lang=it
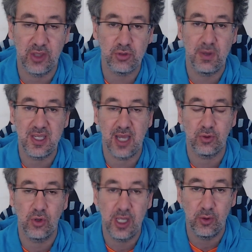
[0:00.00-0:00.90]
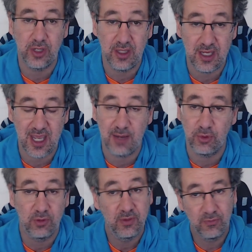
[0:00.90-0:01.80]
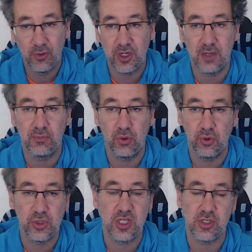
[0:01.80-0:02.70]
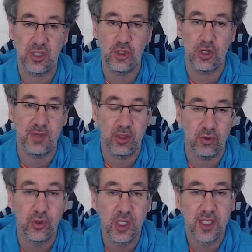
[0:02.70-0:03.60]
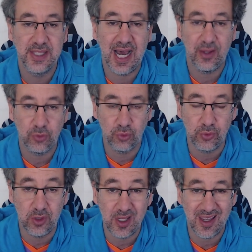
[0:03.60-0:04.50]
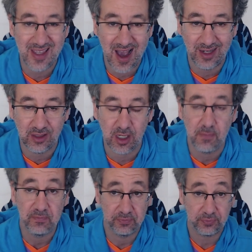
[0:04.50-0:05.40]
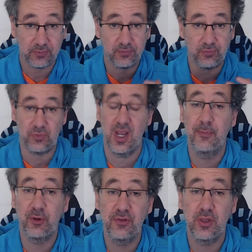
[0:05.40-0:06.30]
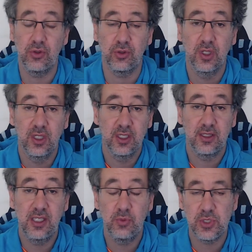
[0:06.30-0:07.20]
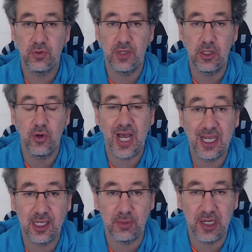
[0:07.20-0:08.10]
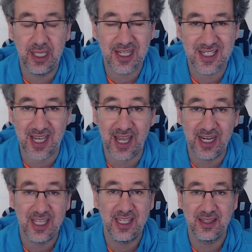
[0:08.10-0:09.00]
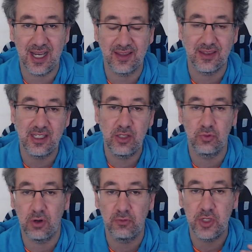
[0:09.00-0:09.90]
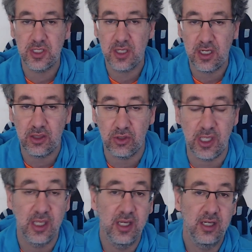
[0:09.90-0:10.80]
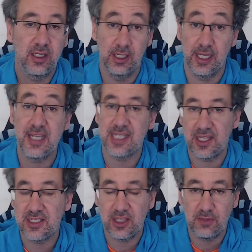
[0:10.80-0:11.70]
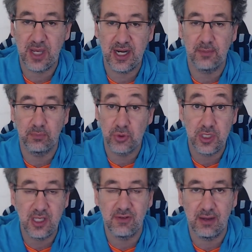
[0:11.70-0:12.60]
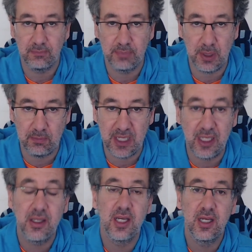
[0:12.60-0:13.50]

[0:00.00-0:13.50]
sbagliato e lo critichiamo. Vorremmo lo stesso atteggiamento da tutti gli altri. Approfitto di questo video anche per ringraziare i tanti nuovi iscritti. Eh, è stata una settimana positiva per me